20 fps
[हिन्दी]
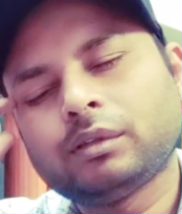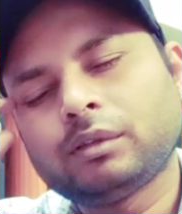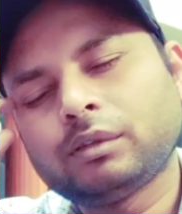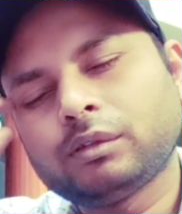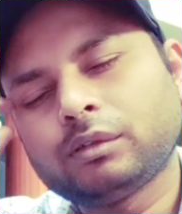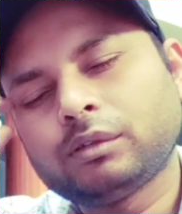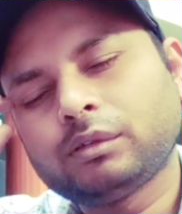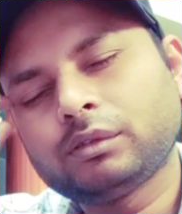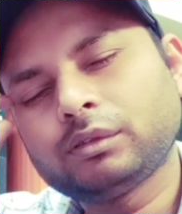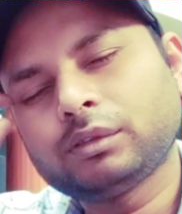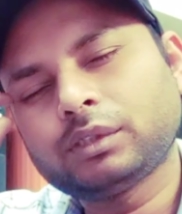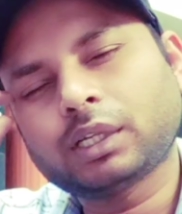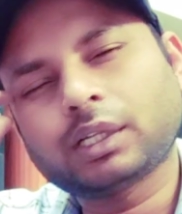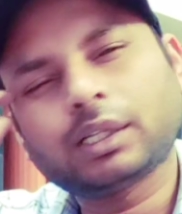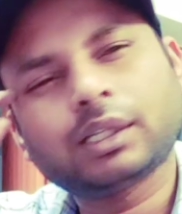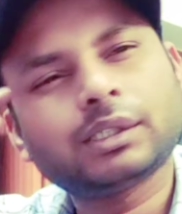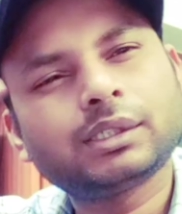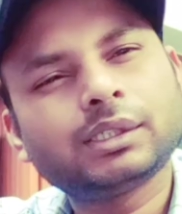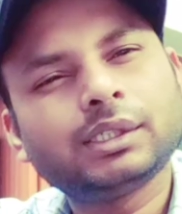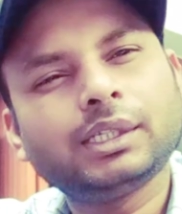तो
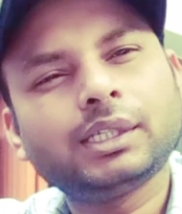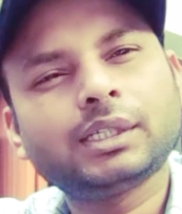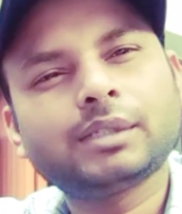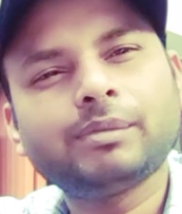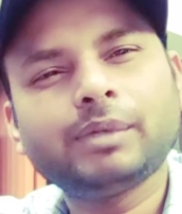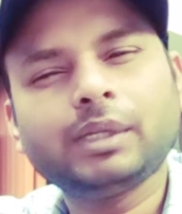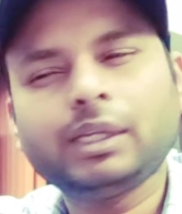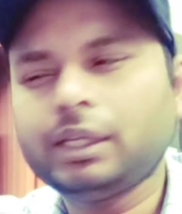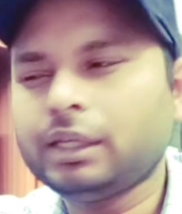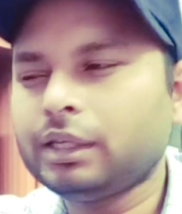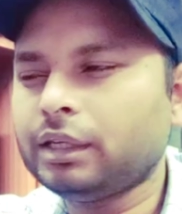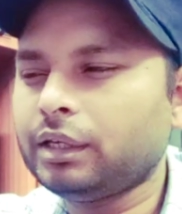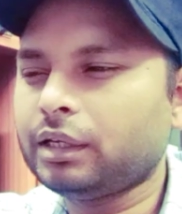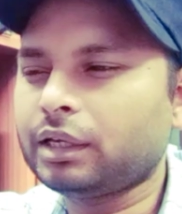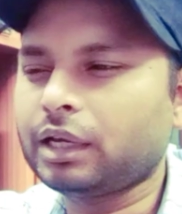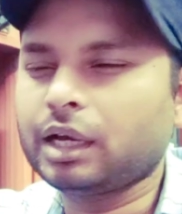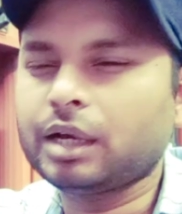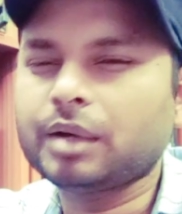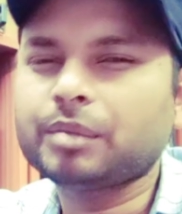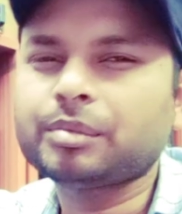ज़्यादा सीरियस भी नहीं है
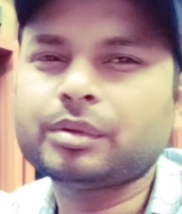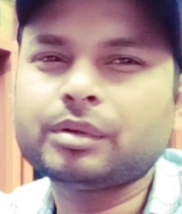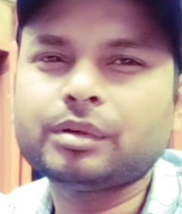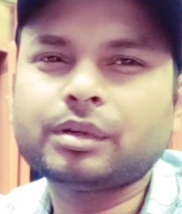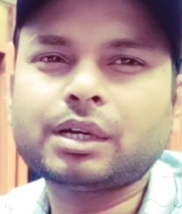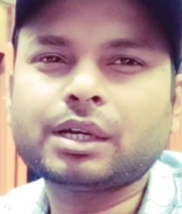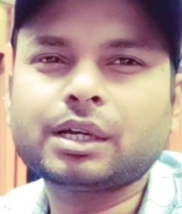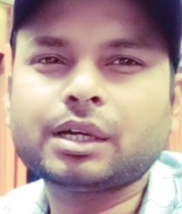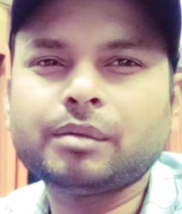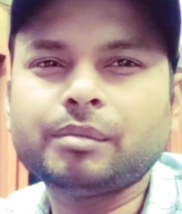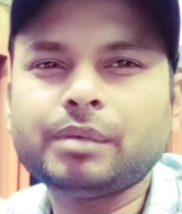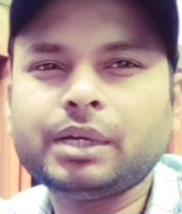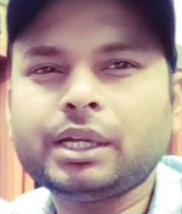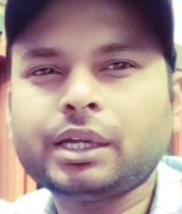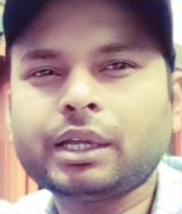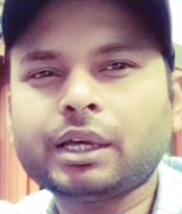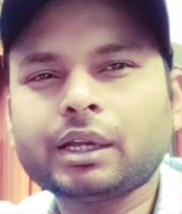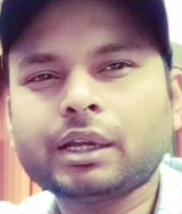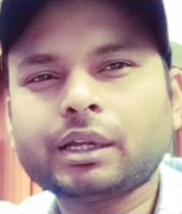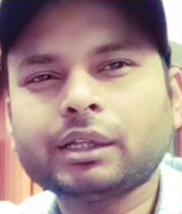आप लोगों का
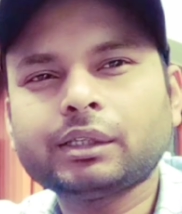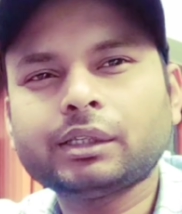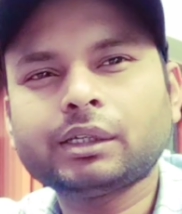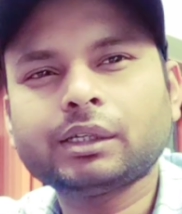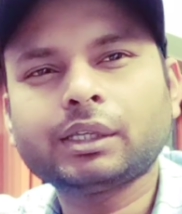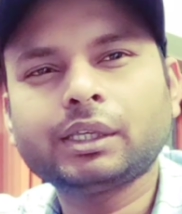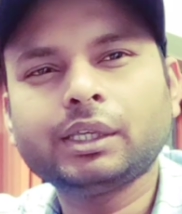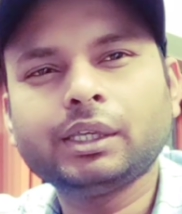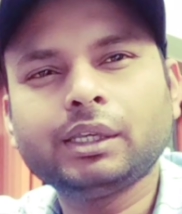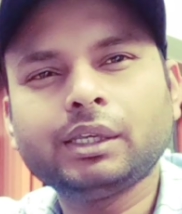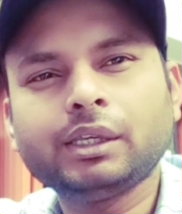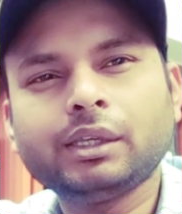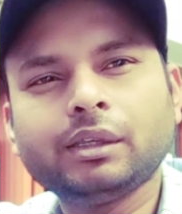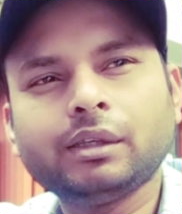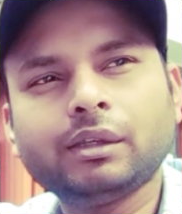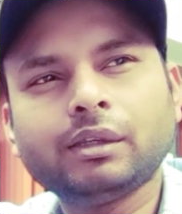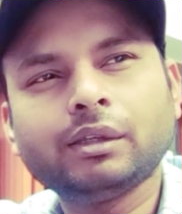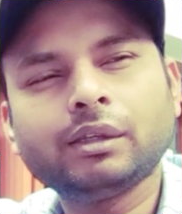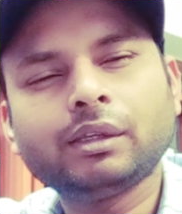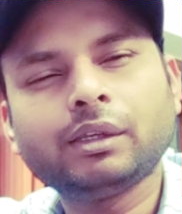कमेंट आ रहा था कि
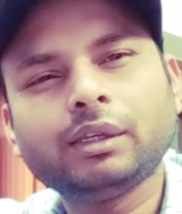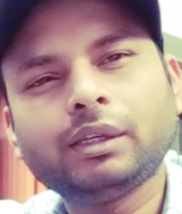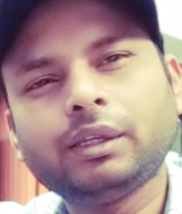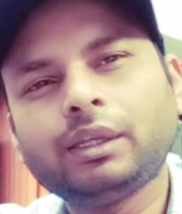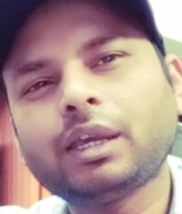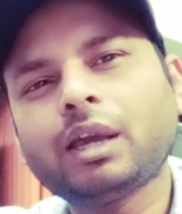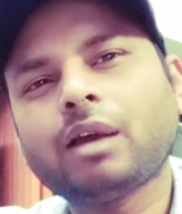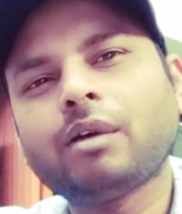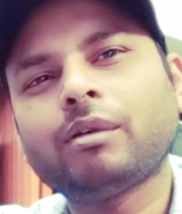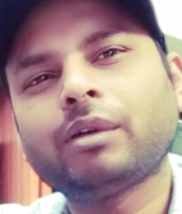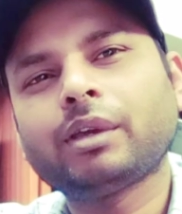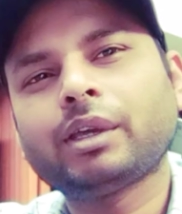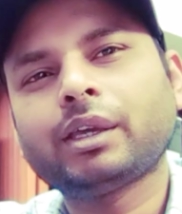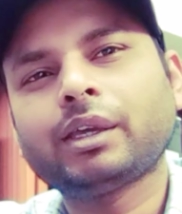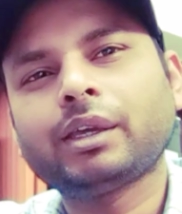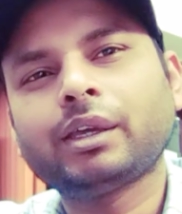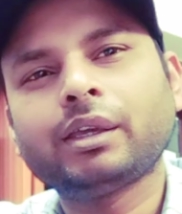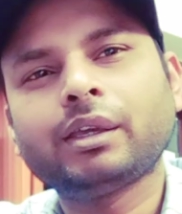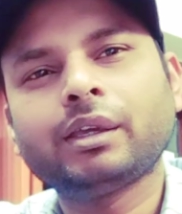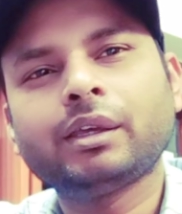क्या हो गया
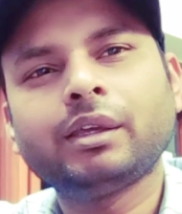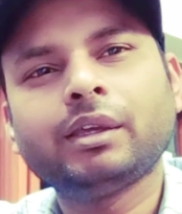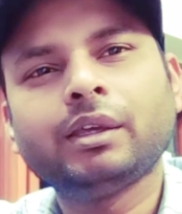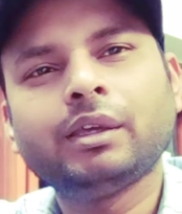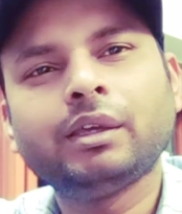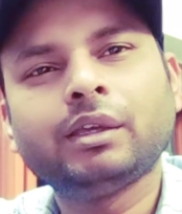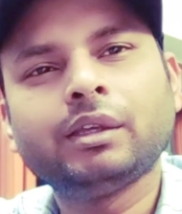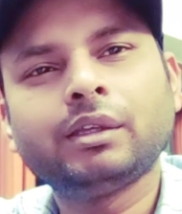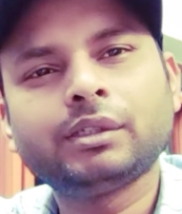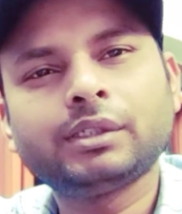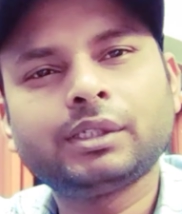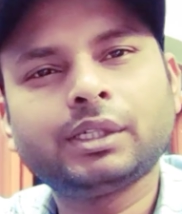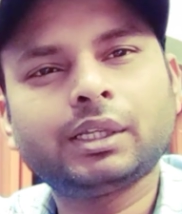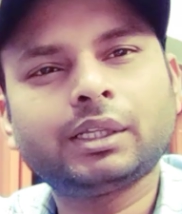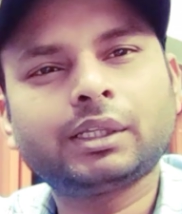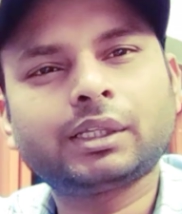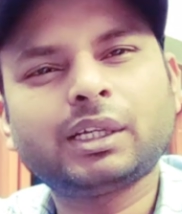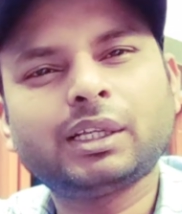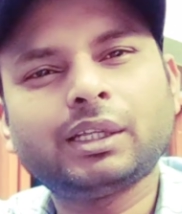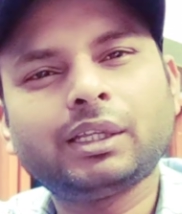है
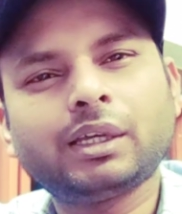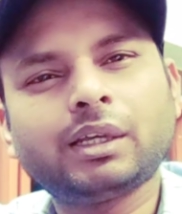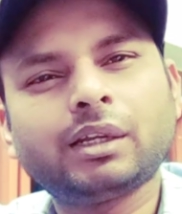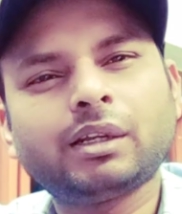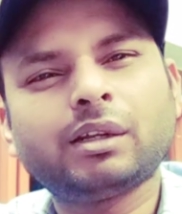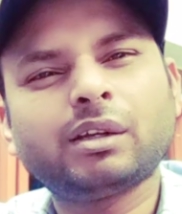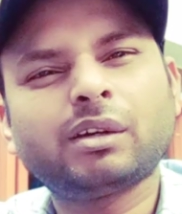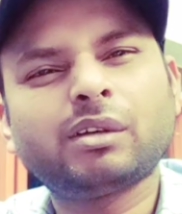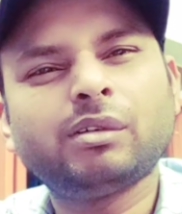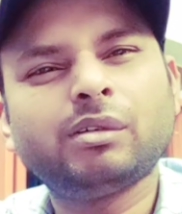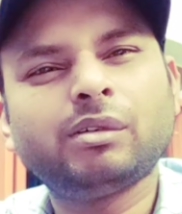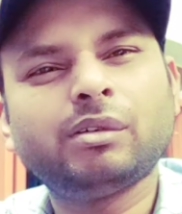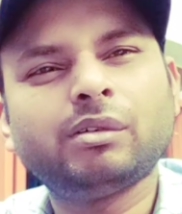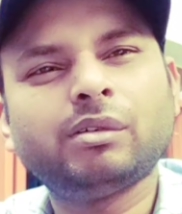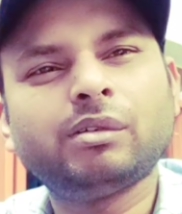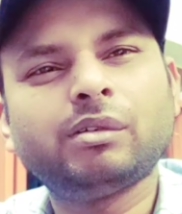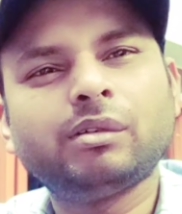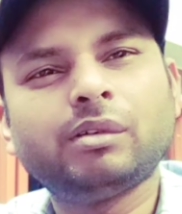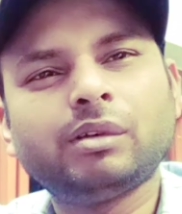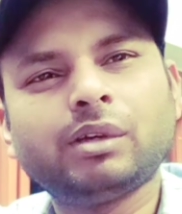सेहत का ध्यान रखो
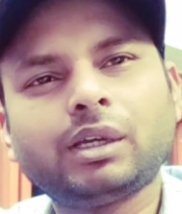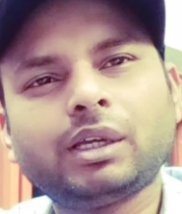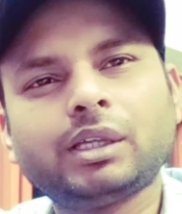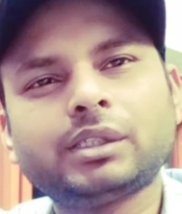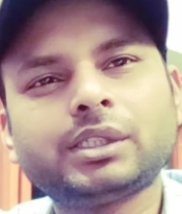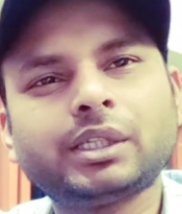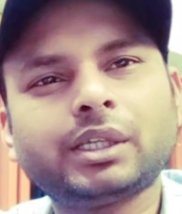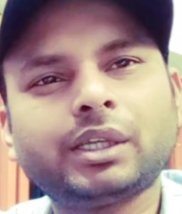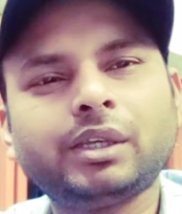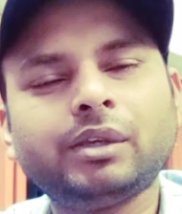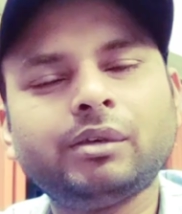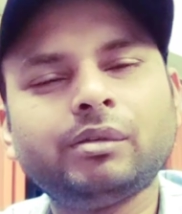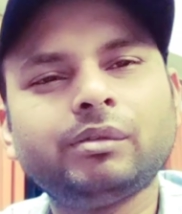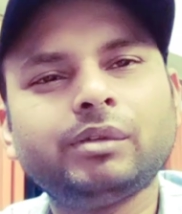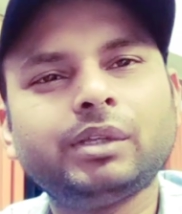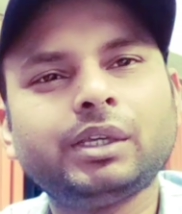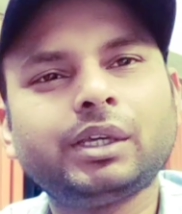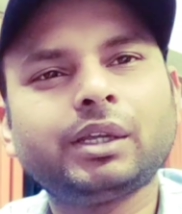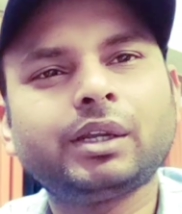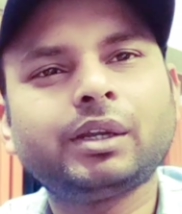ऐसे क्यों
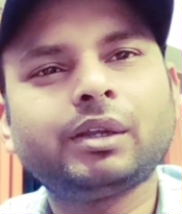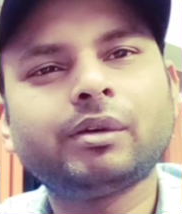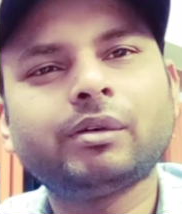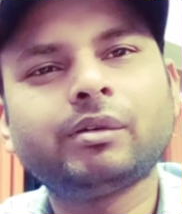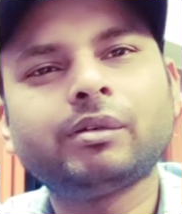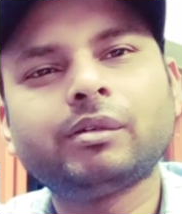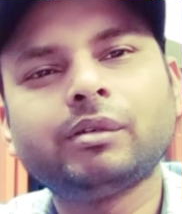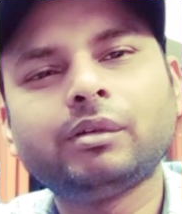दिख रहे हो